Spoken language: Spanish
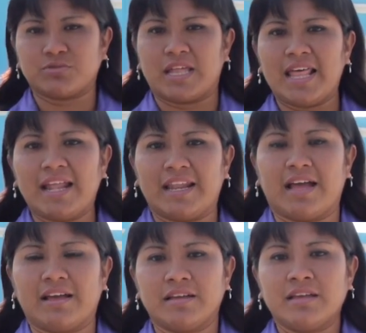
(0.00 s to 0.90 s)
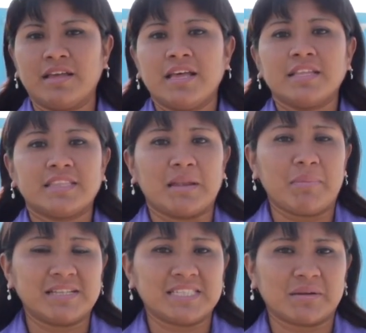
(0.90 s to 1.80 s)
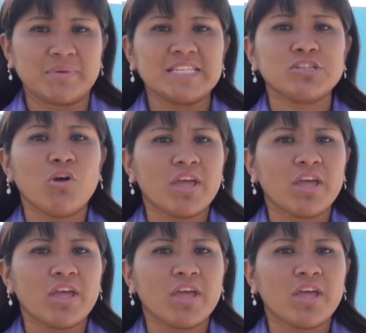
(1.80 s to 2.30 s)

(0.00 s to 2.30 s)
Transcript: ciudadana, del mal servicio